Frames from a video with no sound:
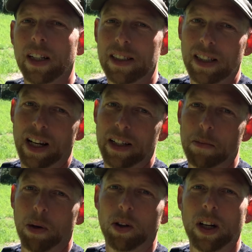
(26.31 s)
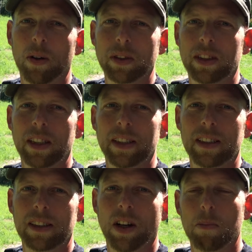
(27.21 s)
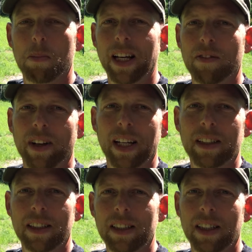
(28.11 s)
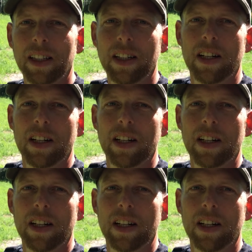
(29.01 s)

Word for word: das kleine Blockhaus ist komplett fertig,